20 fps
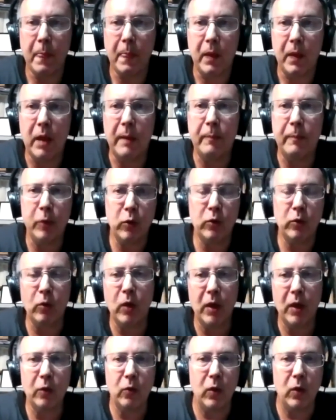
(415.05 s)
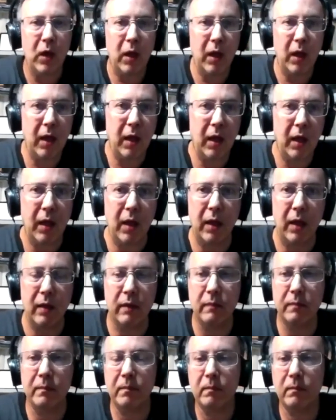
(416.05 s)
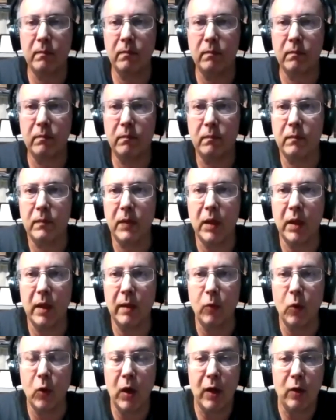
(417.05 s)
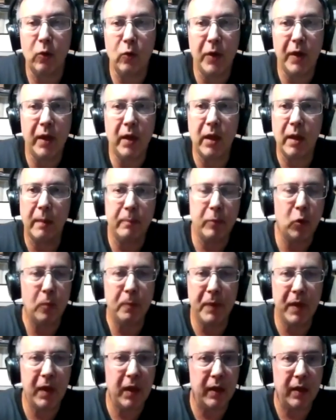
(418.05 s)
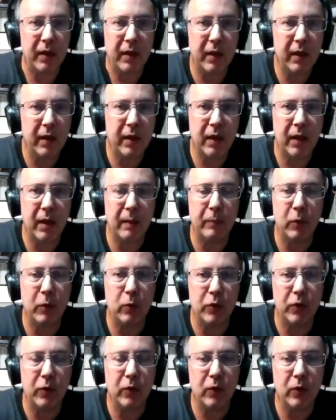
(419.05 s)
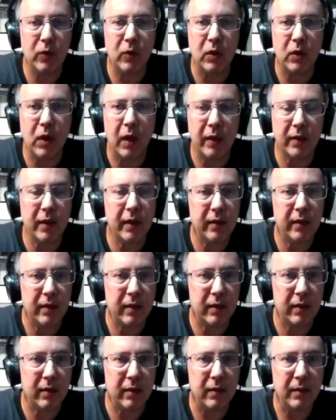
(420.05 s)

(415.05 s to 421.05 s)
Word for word: y por otro lado la, digamos, la lógica propia de la producción artística.